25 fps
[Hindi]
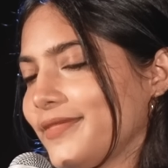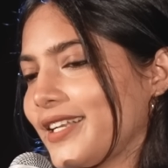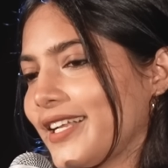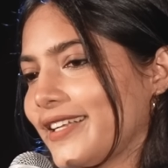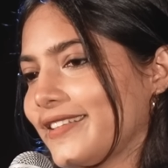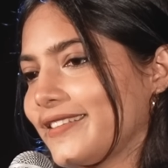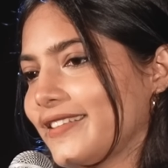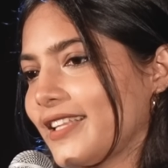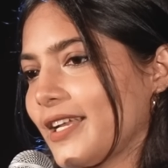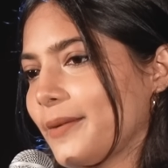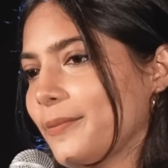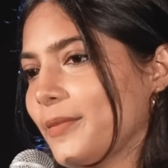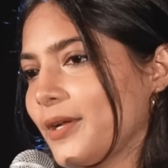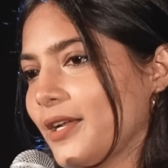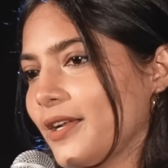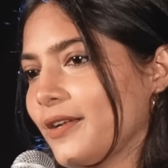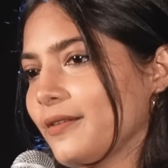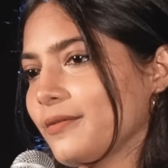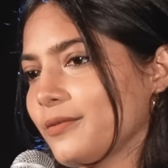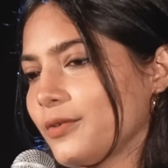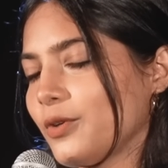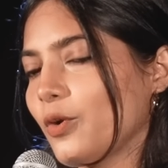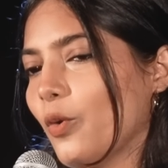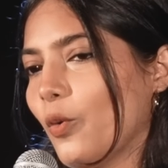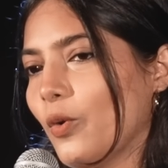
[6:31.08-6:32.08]
लगता है
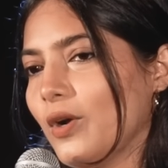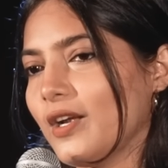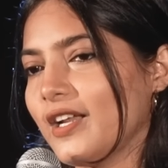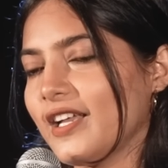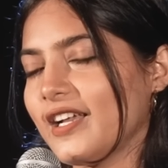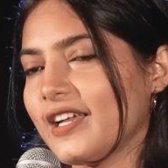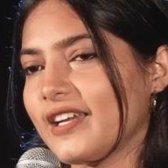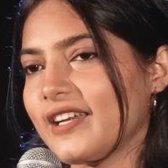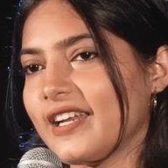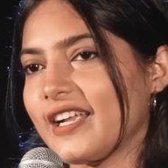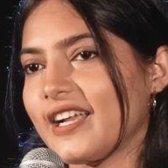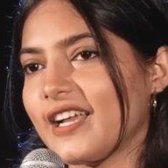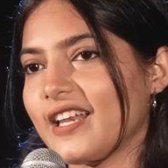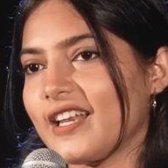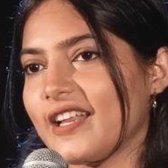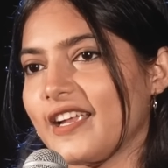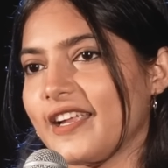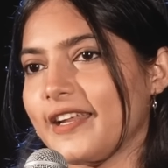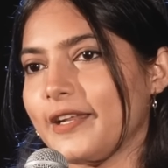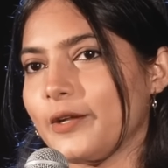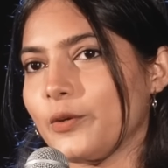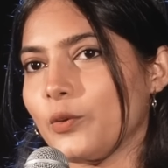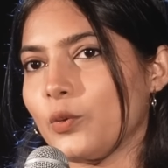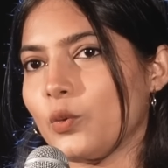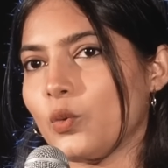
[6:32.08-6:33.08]
मैं गोल्ड डिगर निकल
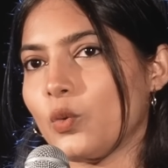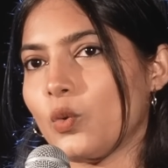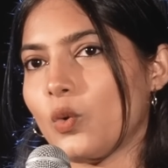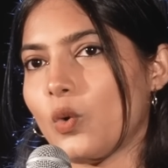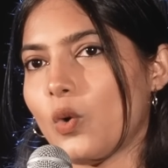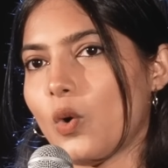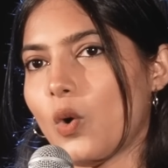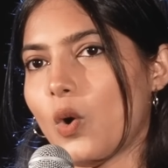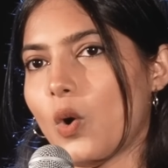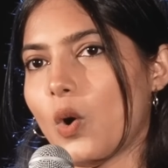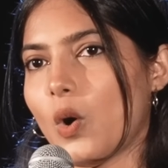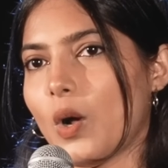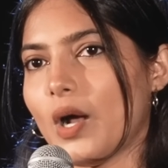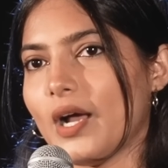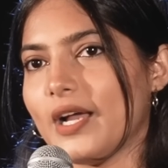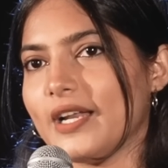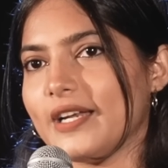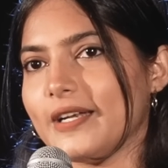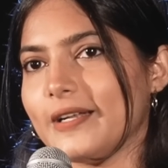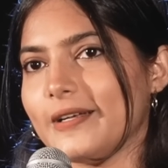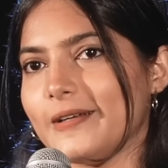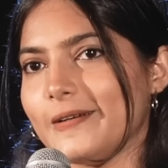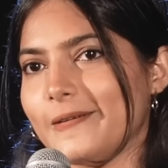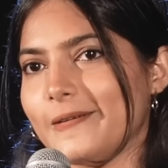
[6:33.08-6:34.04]
गई हूँ और